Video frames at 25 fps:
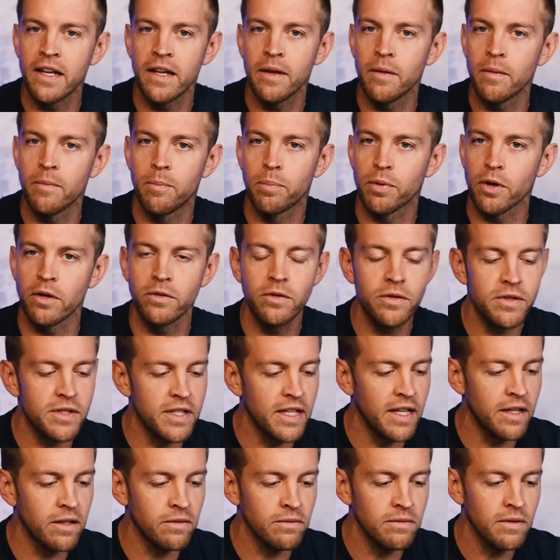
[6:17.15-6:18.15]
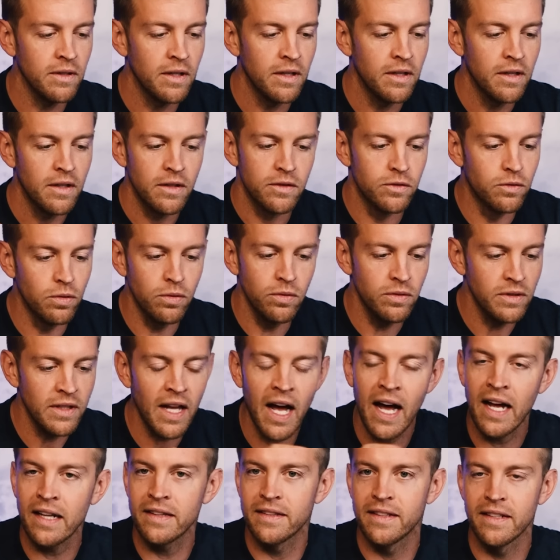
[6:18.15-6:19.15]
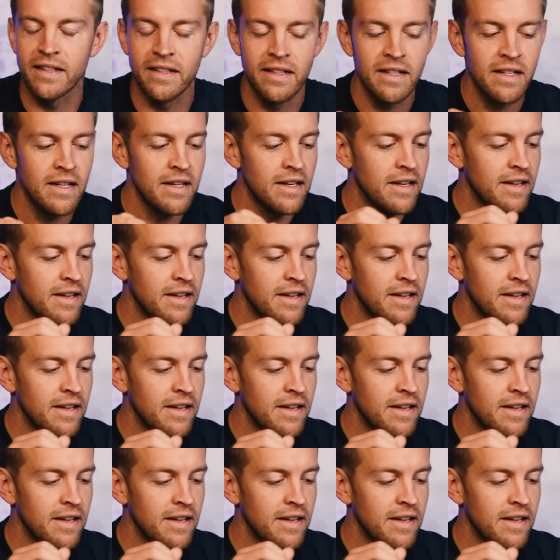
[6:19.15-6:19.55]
Que produziram do nada.